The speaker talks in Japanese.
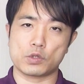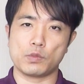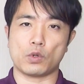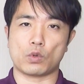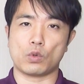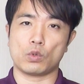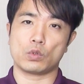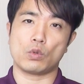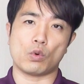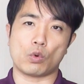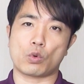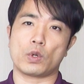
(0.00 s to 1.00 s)
味の行
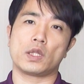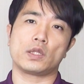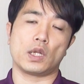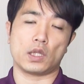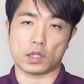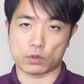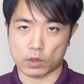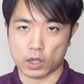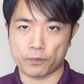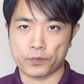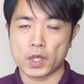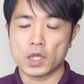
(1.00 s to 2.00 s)
動を行ったりだとか、